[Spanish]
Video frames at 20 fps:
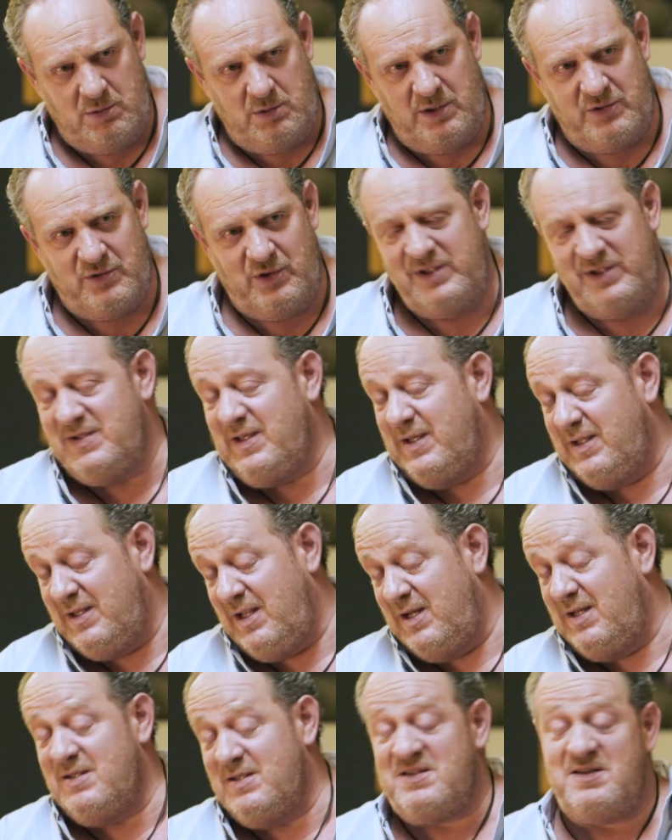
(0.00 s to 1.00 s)
Eso quiere decir eh, que
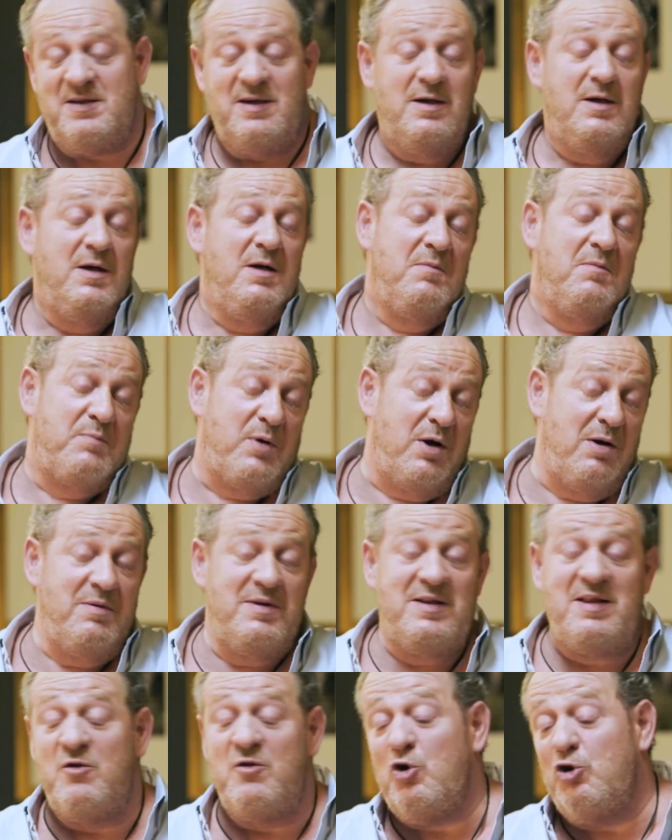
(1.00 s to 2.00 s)
tienes
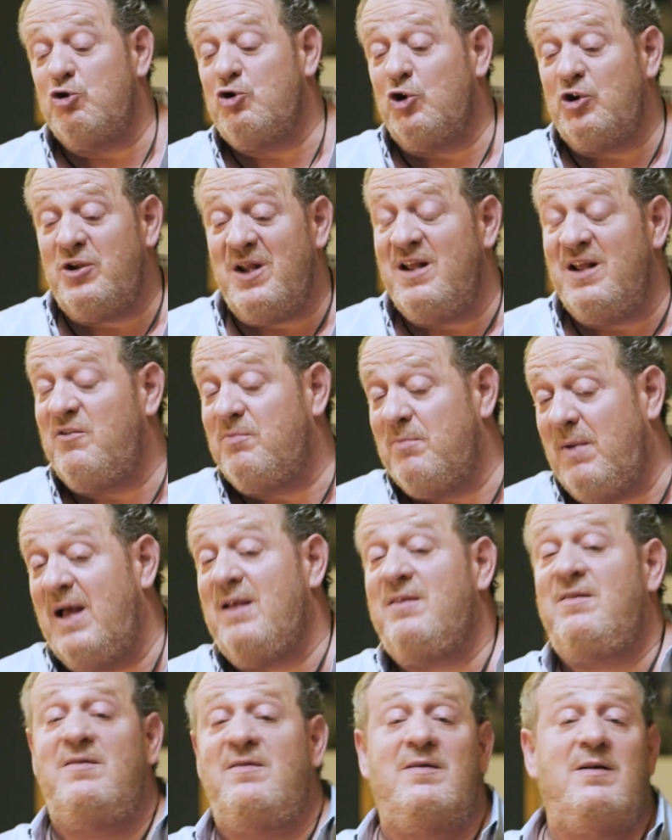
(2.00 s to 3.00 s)
probablemente dos o tres
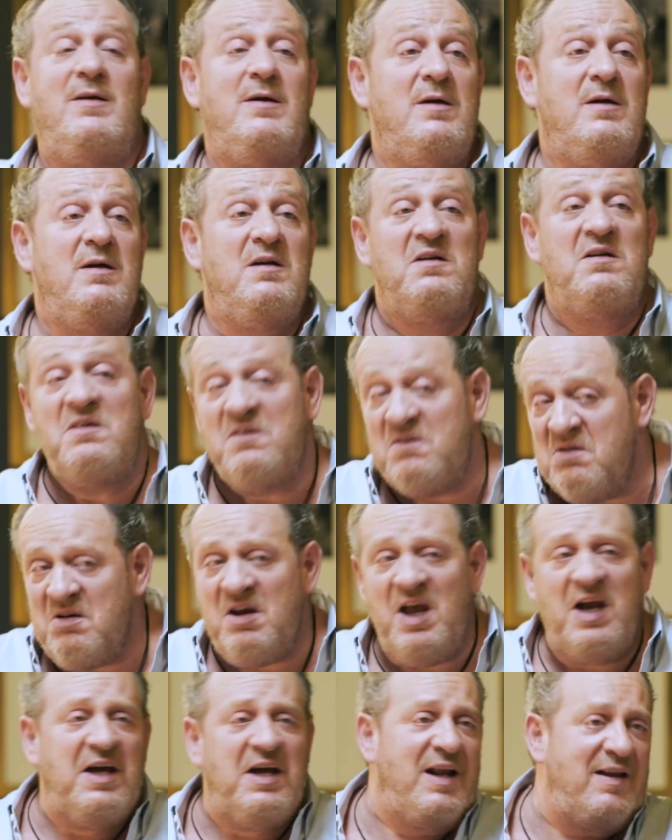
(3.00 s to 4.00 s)
más
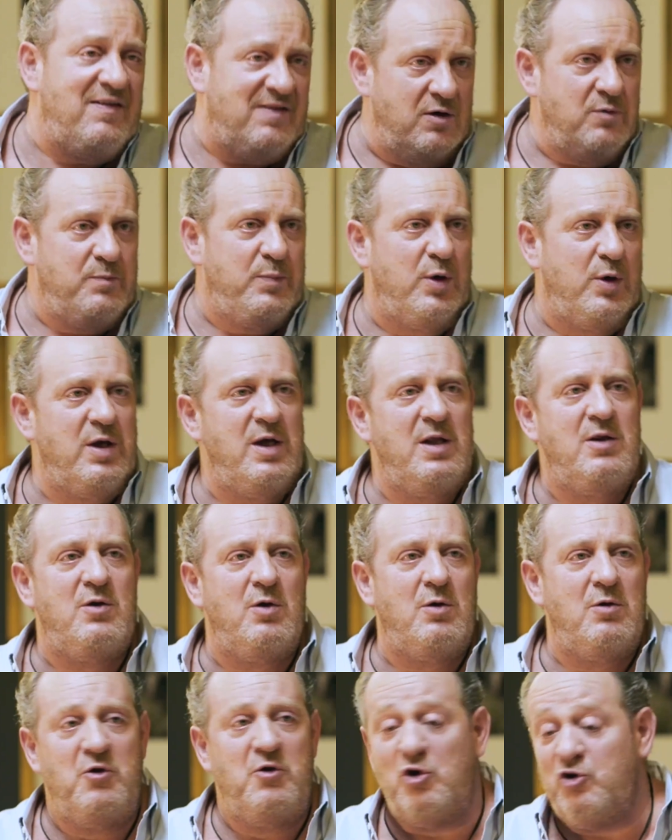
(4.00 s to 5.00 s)
que crecen un poquito,
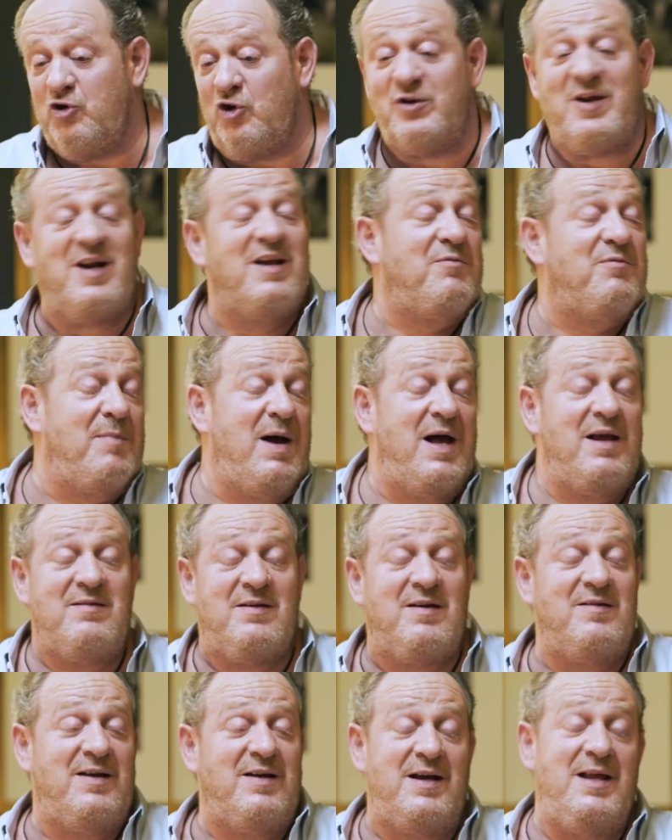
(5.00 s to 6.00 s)
dos o tres un más
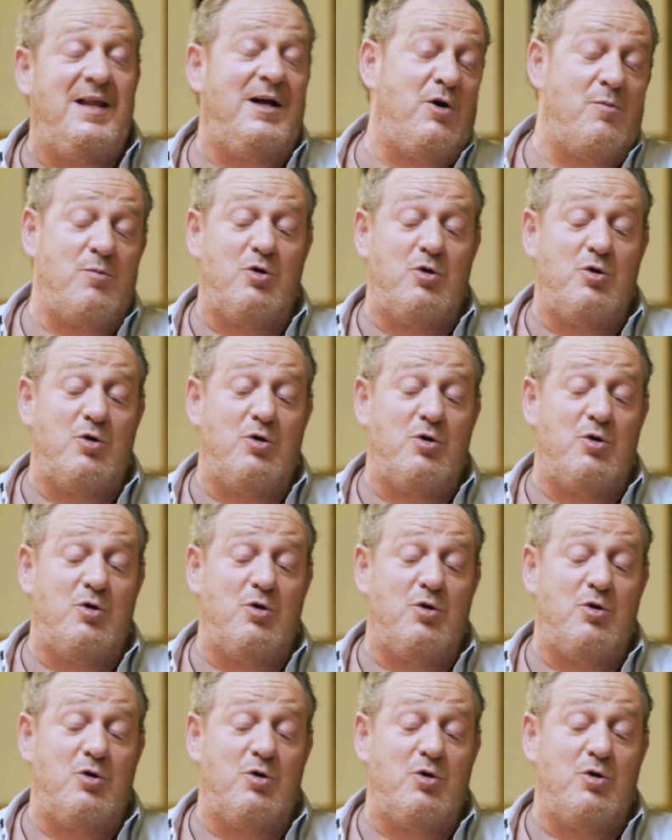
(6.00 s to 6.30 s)
de flujo,